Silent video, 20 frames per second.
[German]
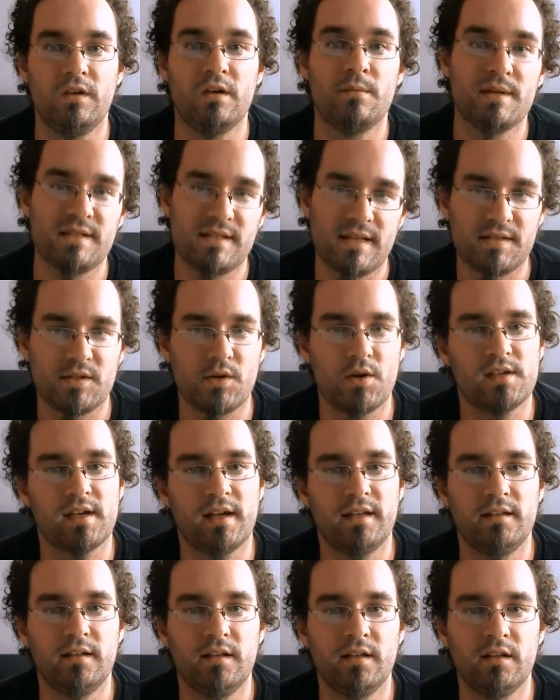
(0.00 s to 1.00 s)
Wie immer setze ich euch
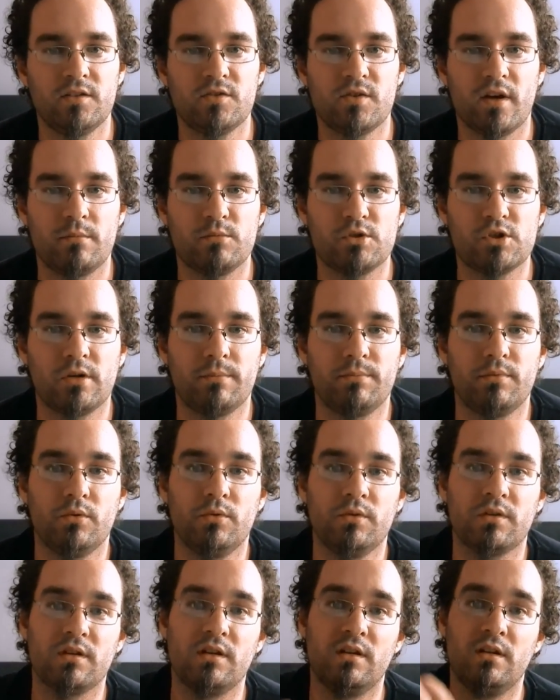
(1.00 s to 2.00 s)
einen Link zu einem Shop
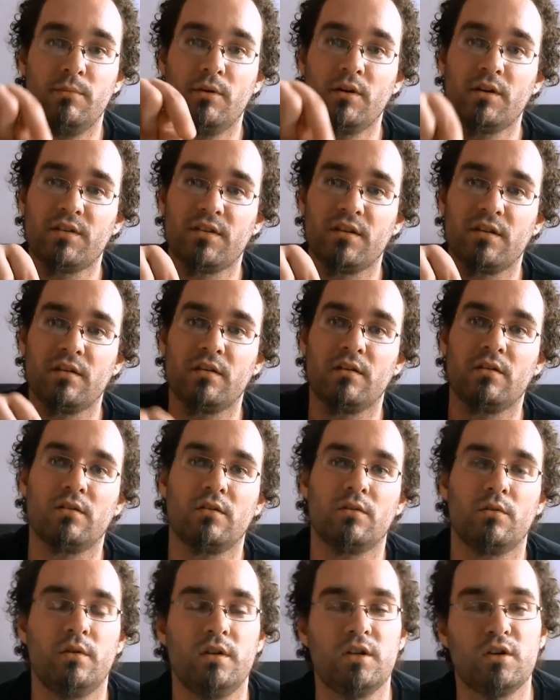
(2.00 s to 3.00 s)
unten in die Box
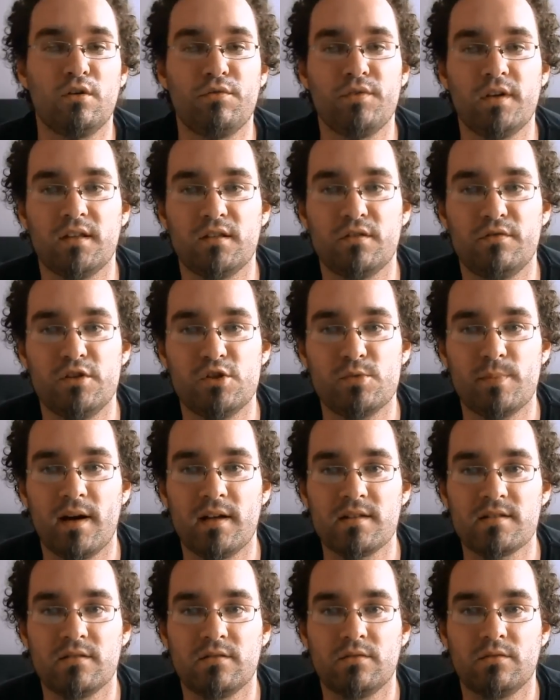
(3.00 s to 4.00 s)
und ich hoffe, ihr hattet viel
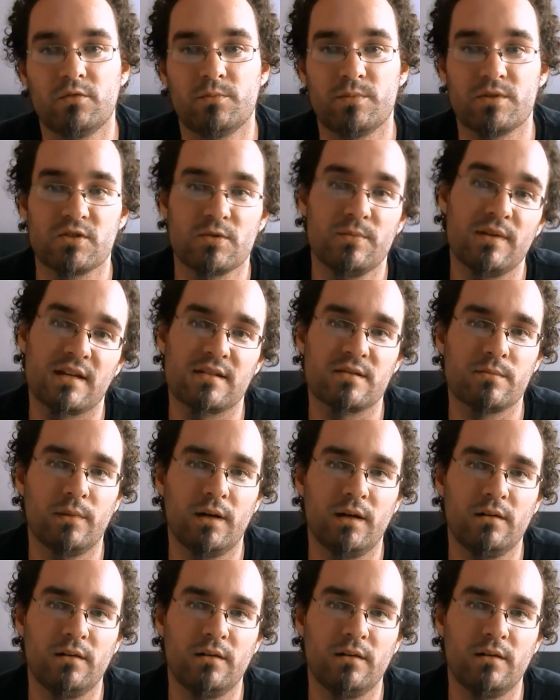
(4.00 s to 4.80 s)
Spaß und bis zum nächsten